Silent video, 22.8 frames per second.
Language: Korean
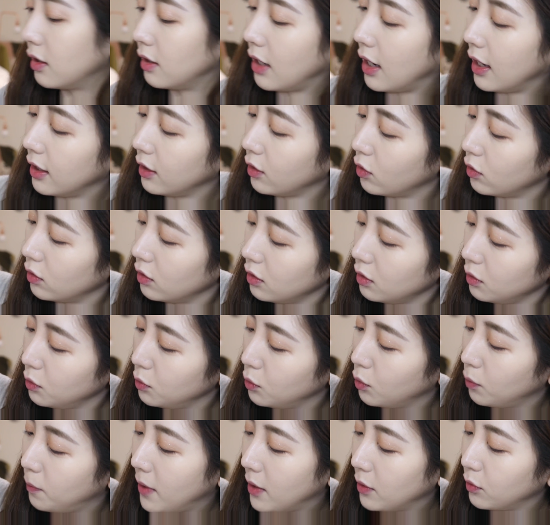라이너는
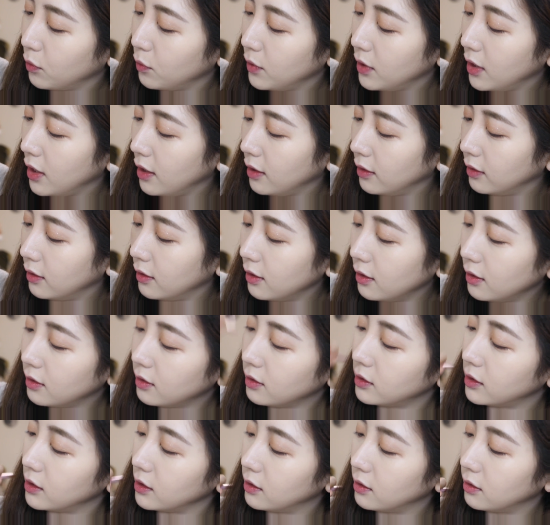요 바로 위에
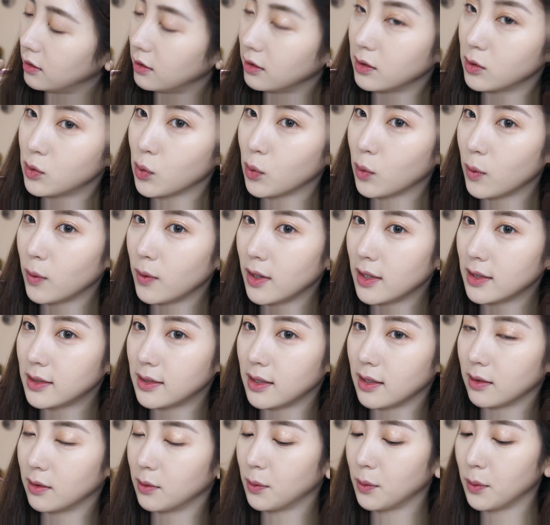있는 짙은
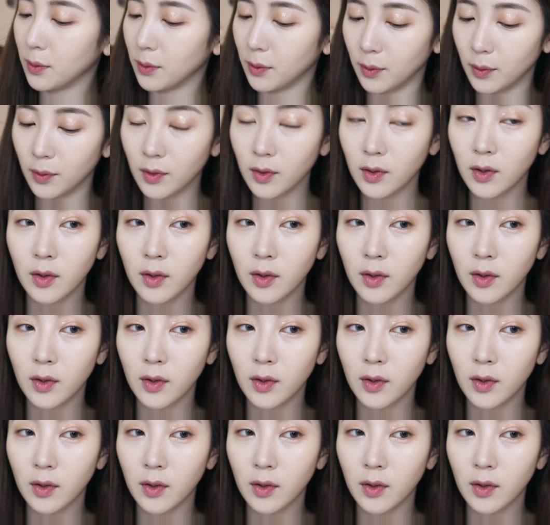초콜릿색으로